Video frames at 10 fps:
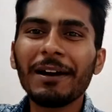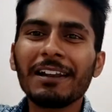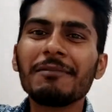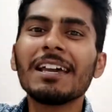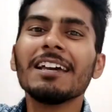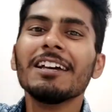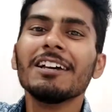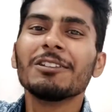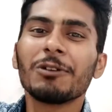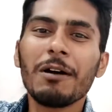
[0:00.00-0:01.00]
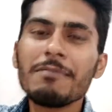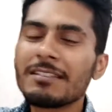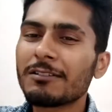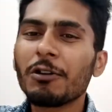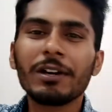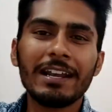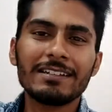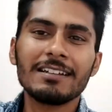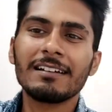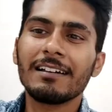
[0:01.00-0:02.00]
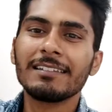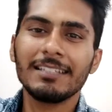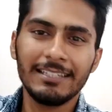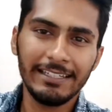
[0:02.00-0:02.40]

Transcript: बारे में तो अभी इसको करेक्शन कर देते